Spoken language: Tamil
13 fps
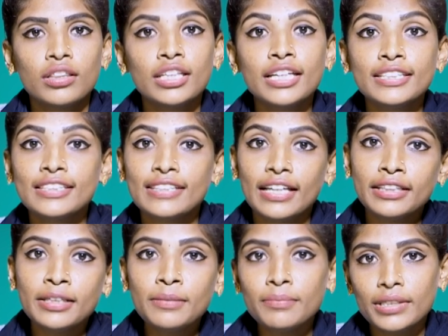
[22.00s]
திருச்சி
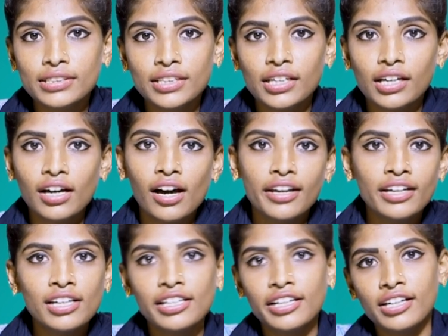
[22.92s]
சத்திரம் பஸ் ஸ்டாண்டுக்கு
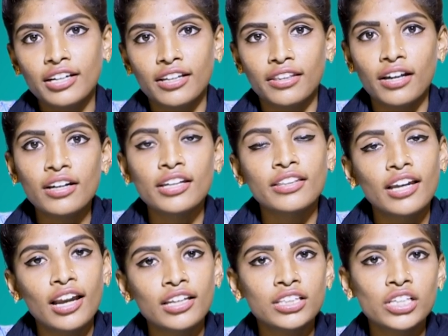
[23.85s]
அருகில் இருக்கிறது தான்
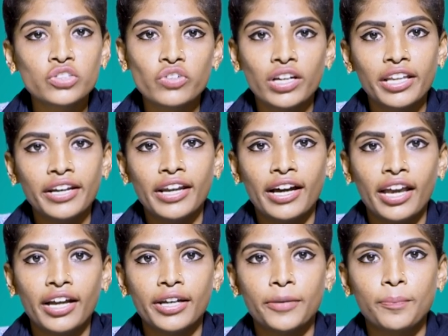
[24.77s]
இந்த லலிதா ஜுவல்லரி
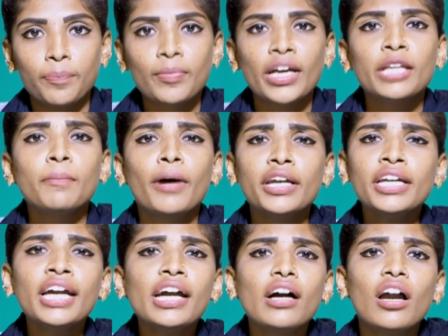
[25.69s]
நகை கடை இது
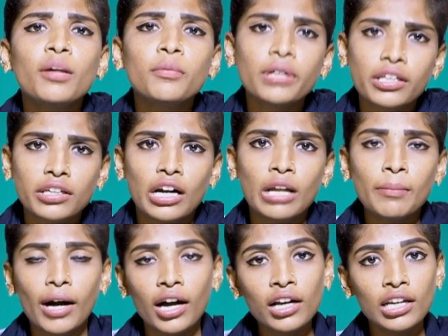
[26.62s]
பண்டிகை காலங்கிறதுனால
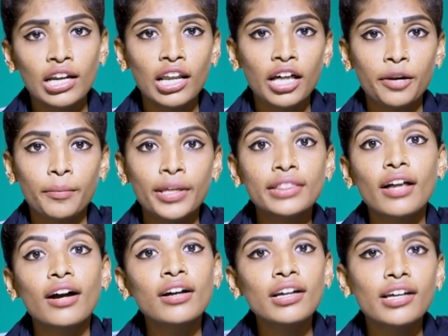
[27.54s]
மக்கள் எல்லாருமே
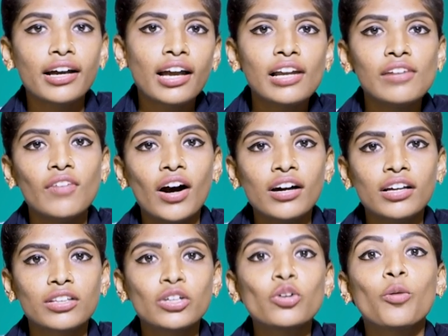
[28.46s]
தங்க நகைகள்
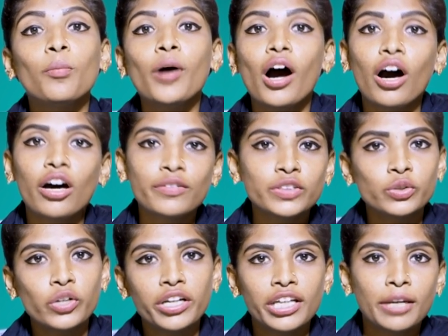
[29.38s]
வாங்குறதுக்கு ரொம்ப ஆர்வத்துடன்